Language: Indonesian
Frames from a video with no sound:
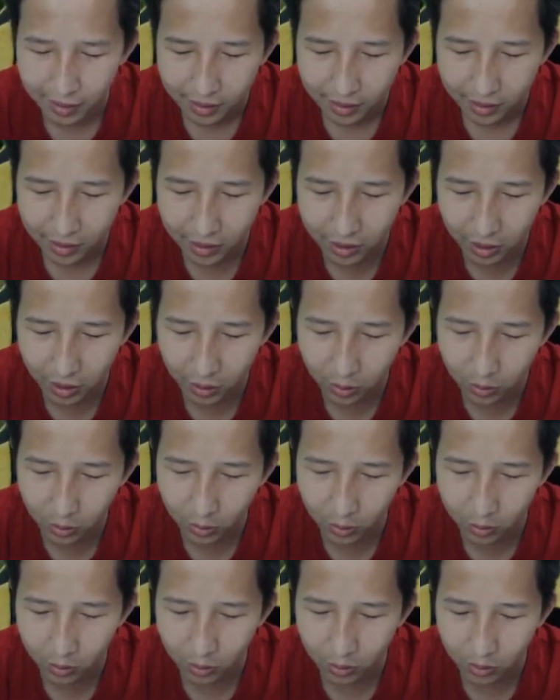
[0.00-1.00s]

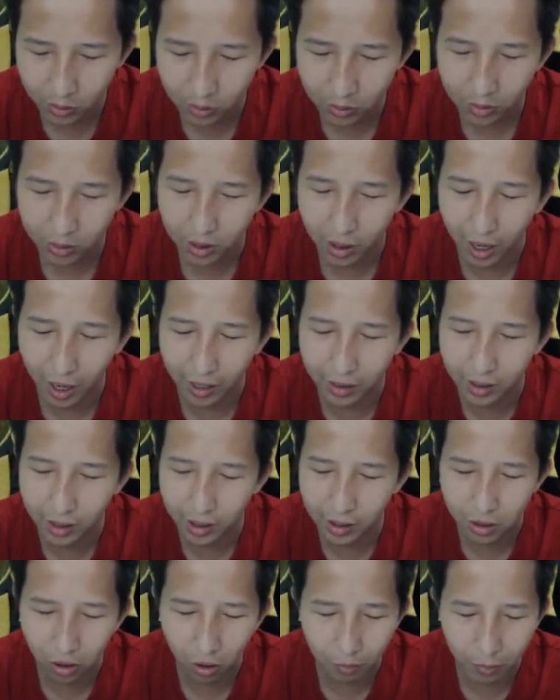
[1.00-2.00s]
Ciu. Tenang aja
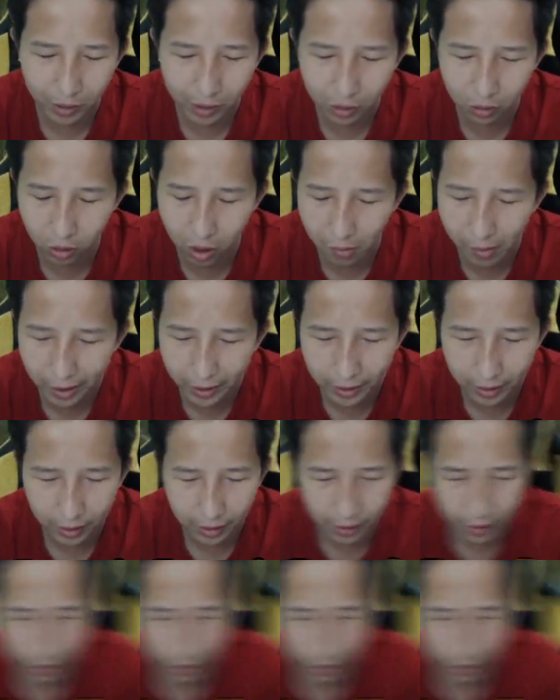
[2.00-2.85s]
guys, lompat itu nggak mati ya.